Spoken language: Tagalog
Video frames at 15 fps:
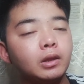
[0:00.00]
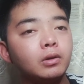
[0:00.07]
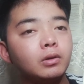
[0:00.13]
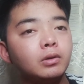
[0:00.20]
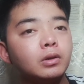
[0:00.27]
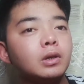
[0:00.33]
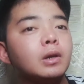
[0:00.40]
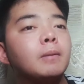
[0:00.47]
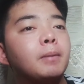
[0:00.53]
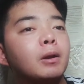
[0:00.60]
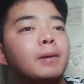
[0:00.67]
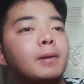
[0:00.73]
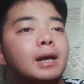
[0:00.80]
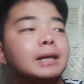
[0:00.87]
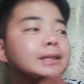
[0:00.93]
No?
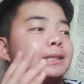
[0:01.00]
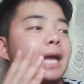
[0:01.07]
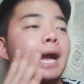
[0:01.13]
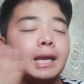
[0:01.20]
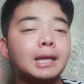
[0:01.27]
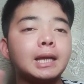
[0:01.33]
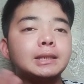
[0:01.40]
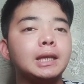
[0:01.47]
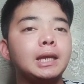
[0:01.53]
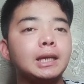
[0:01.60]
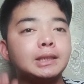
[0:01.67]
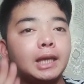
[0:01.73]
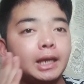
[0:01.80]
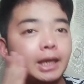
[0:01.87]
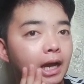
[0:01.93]
Pero para kasi sa akin kasi
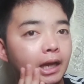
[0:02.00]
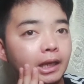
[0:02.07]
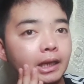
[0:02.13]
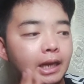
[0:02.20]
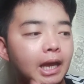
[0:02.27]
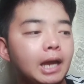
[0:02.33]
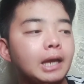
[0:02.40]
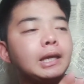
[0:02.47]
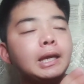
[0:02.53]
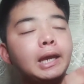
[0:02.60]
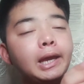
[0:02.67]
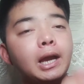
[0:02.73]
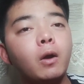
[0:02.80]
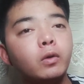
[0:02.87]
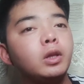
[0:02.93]
is hiyang na
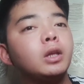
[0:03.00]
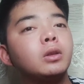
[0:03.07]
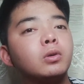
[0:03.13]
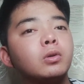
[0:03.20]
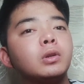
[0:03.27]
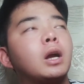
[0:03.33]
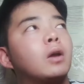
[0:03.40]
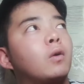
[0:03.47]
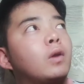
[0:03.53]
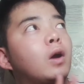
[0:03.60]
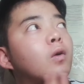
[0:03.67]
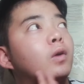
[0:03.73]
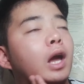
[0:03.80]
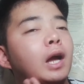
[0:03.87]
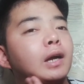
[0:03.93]
hiya ako dito, nagkaroon
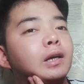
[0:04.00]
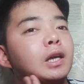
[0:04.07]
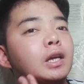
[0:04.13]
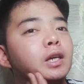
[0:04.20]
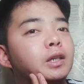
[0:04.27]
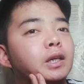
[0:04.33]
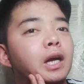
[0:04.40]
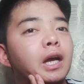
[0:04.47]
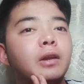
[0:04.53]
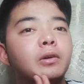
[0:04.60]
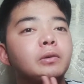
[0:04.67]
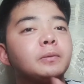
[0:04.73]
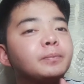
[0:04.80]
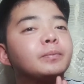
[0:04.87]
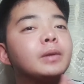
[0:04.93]
ako ng
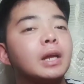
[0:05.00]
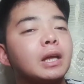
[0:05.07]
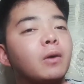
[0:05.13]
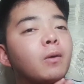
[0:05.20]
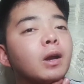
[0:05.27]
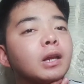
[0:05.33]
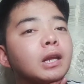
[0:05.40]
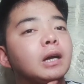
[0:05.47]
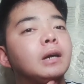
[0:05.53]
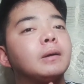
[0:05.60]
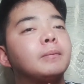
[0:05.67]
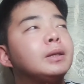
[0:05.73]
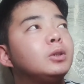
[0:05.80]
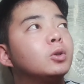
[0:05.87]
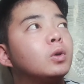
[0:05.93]
ano, tinatawag na
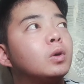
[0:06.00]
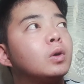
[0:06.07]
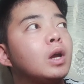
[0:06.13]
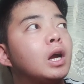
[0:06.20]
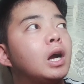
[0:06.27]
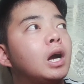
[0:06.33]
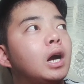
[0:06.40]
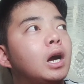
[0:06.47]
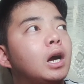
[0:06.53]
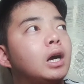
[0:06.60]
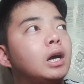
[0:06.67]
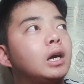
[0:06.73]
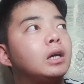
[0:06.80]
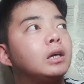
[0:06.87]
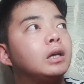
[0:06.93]
medyo
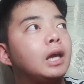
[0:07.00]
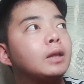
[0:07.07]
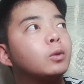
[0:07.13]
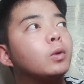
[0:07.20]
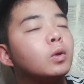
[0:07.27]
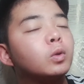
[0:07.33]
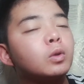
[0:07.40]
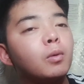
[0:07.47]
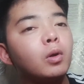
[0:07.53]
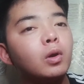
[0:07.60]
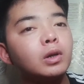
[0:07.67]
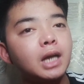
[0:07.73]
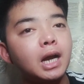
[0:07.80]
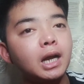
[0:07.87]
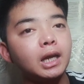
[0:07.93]
uh, ito yung
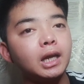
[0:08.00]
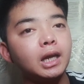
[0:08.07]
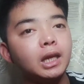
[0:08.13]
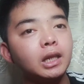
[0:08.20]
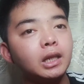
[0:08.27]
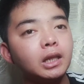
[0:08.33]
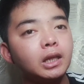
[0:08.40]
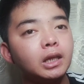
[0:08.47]
tumulong sa akin